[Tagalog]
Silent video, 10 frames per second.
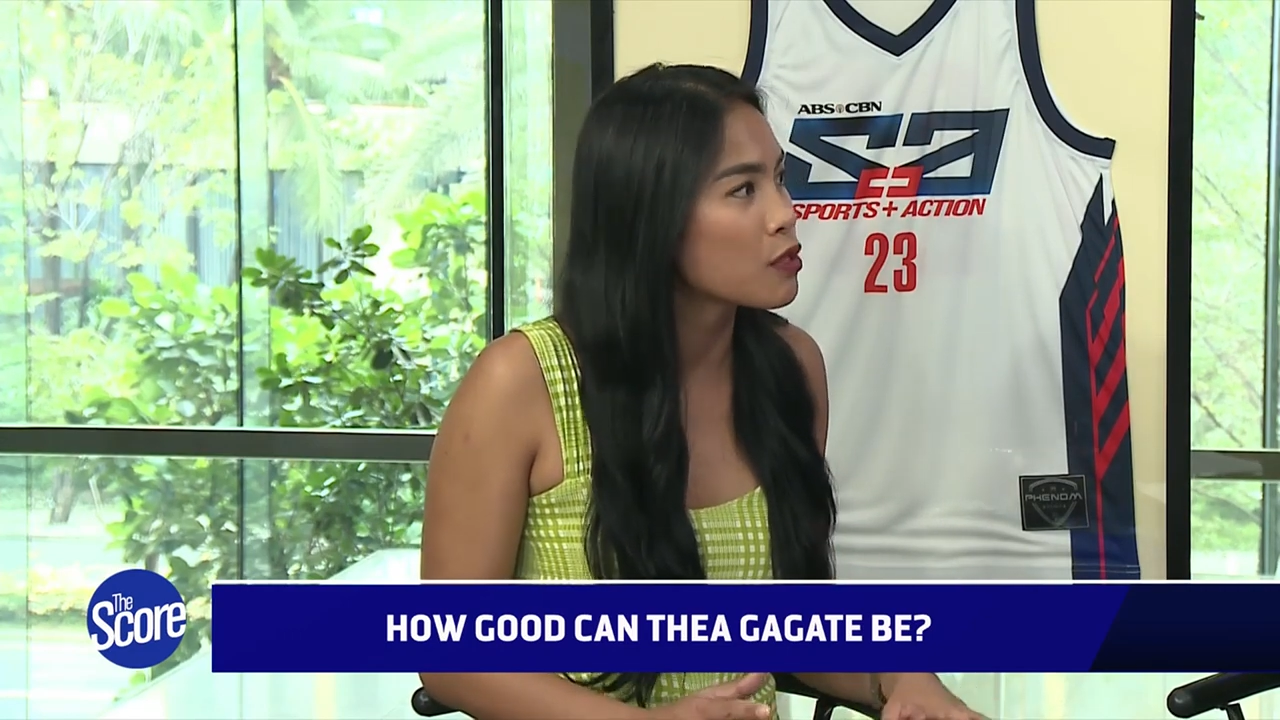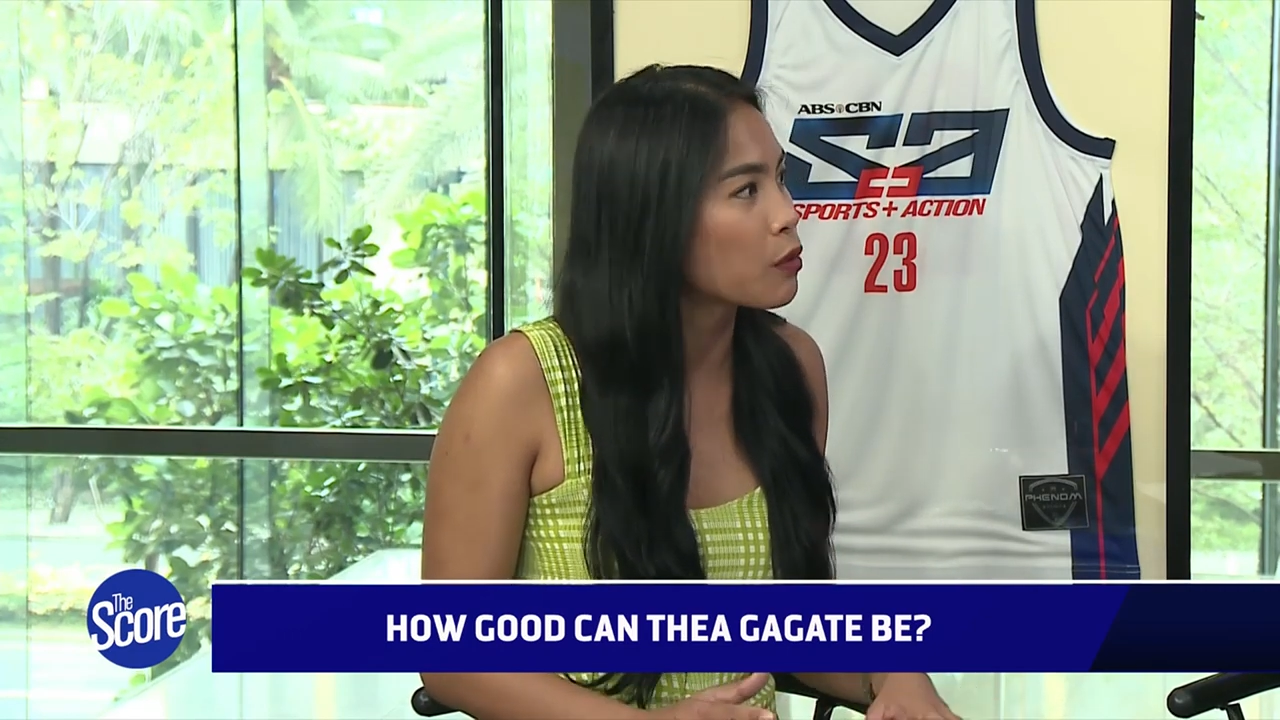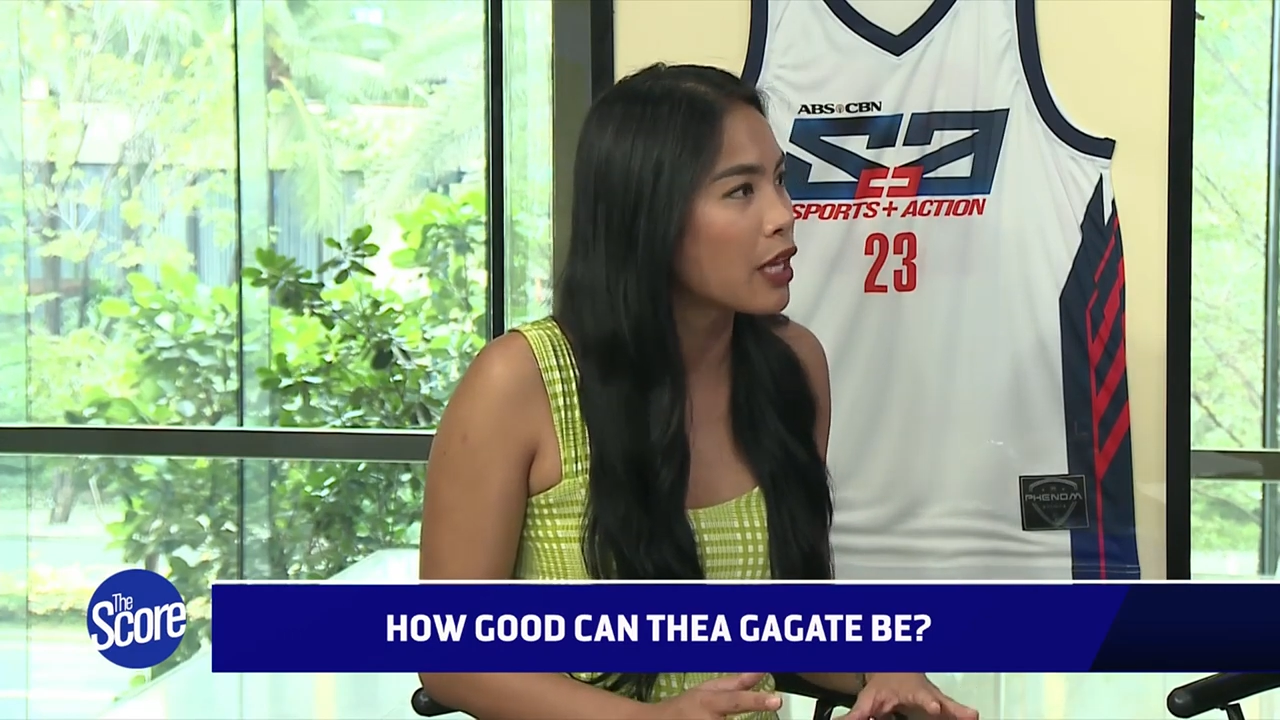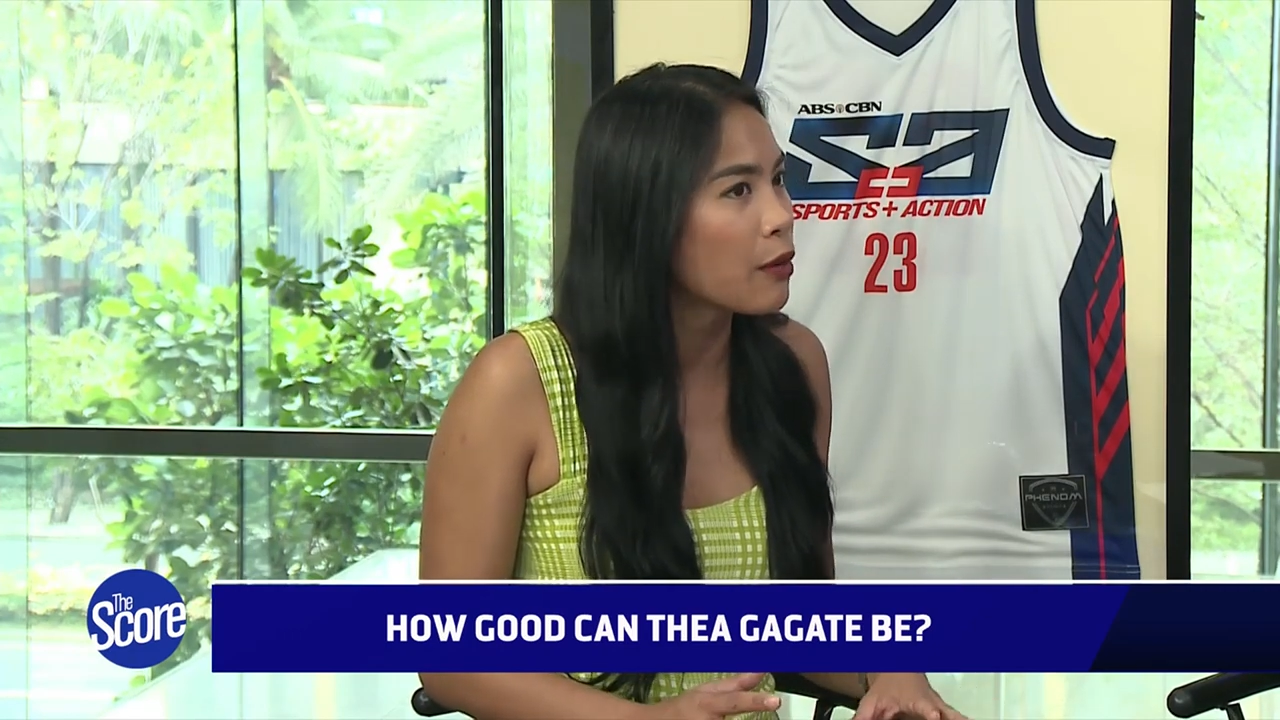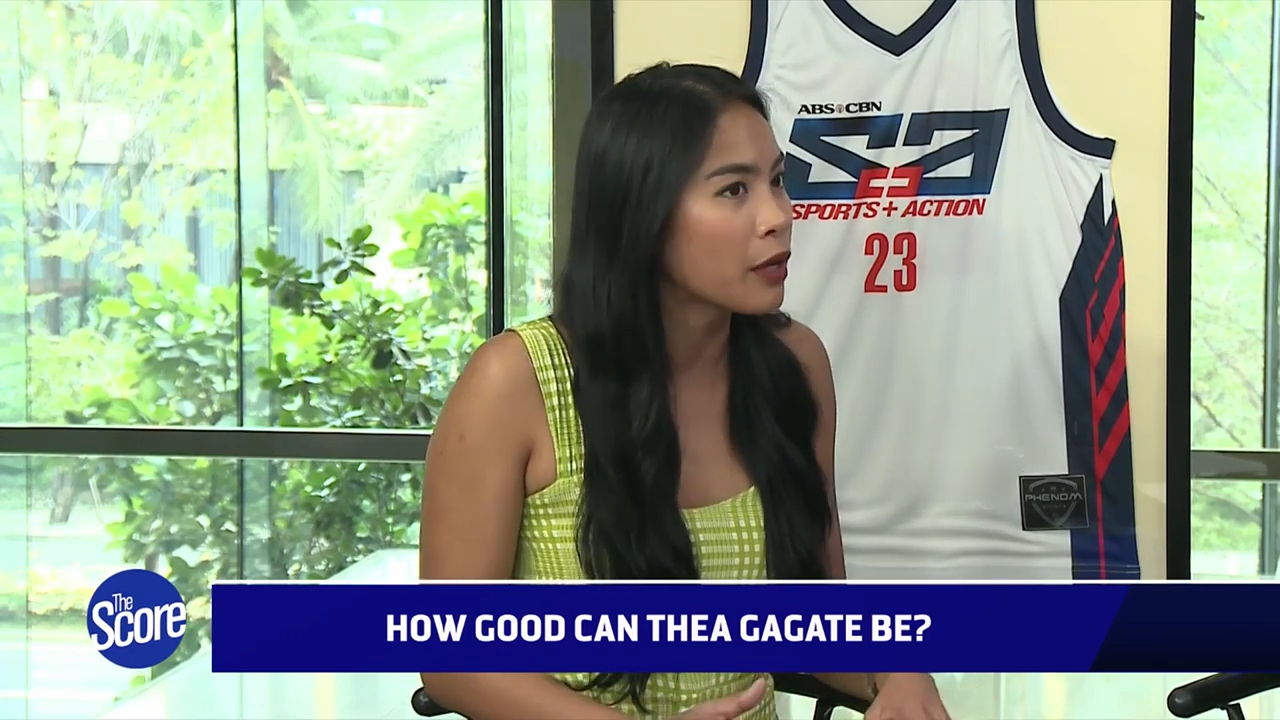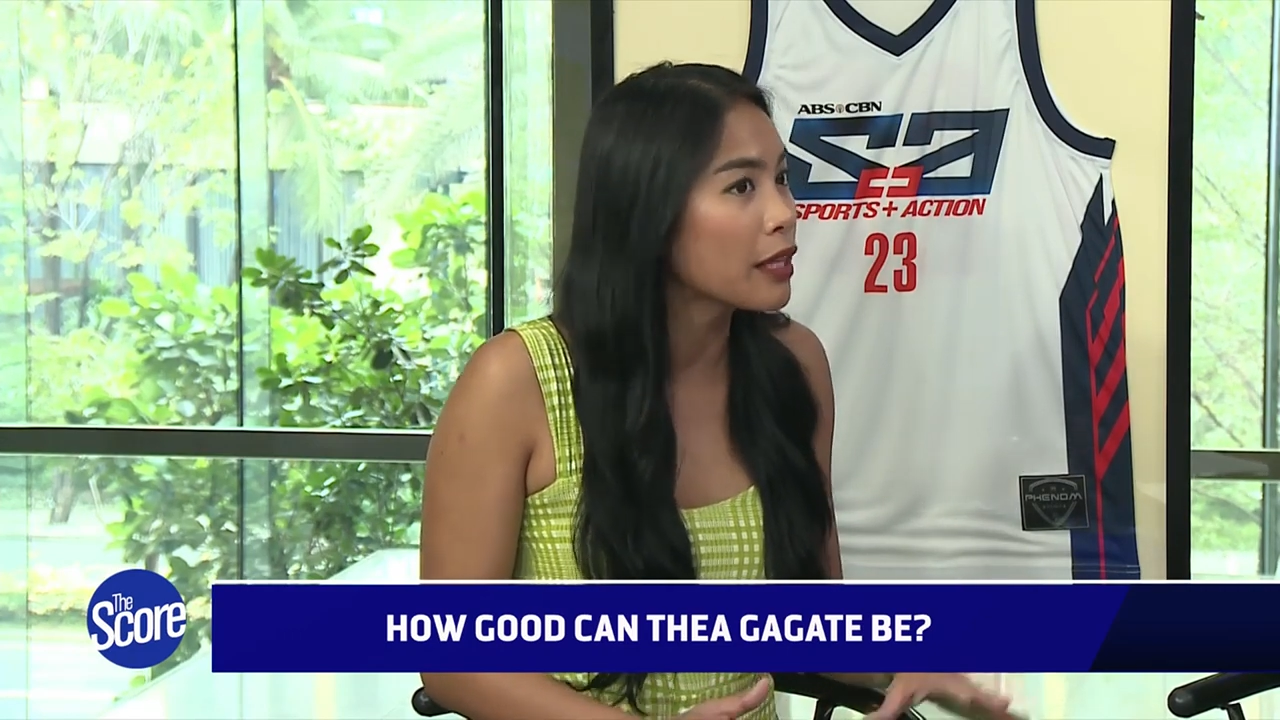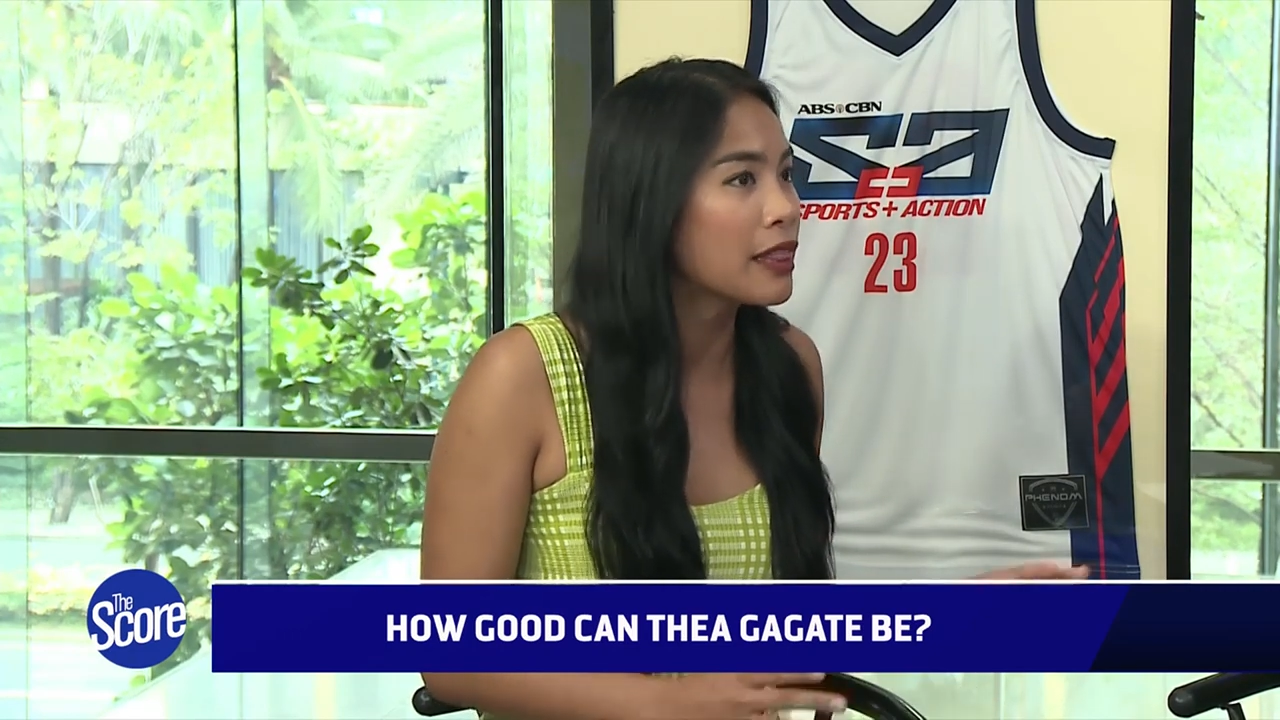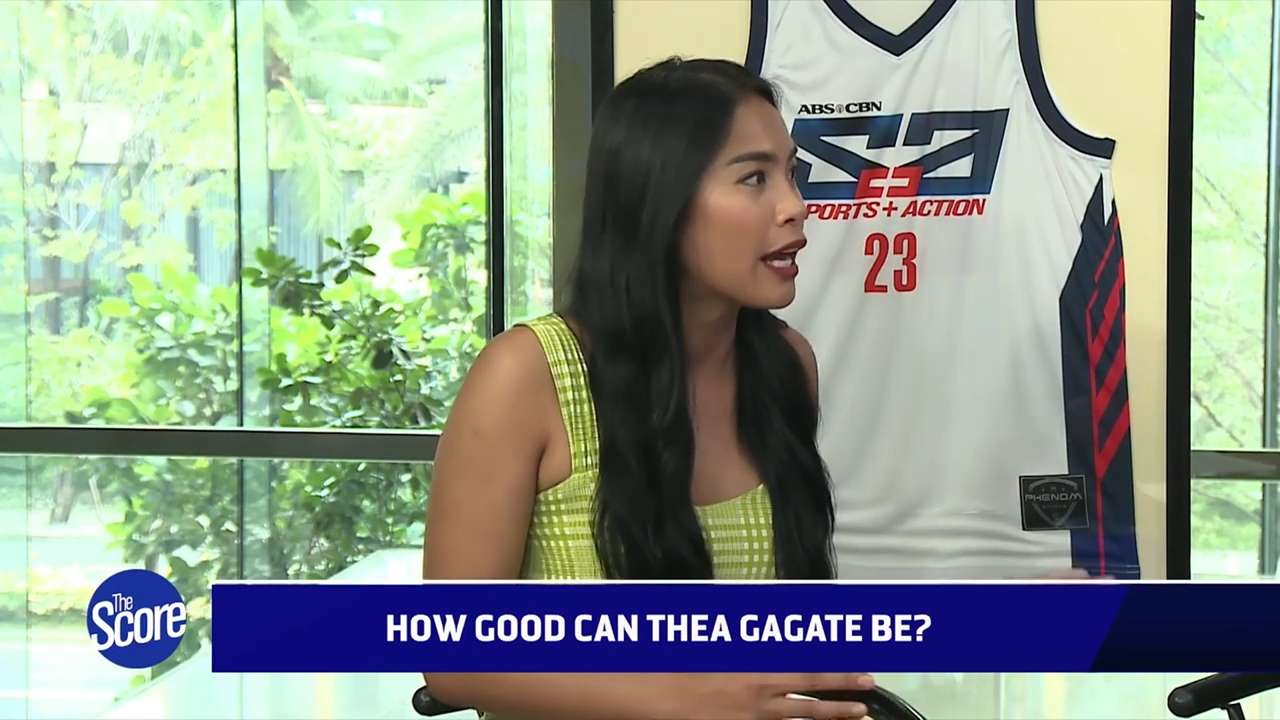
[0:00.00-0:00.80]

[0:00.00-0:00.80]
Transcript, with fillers: so they weren't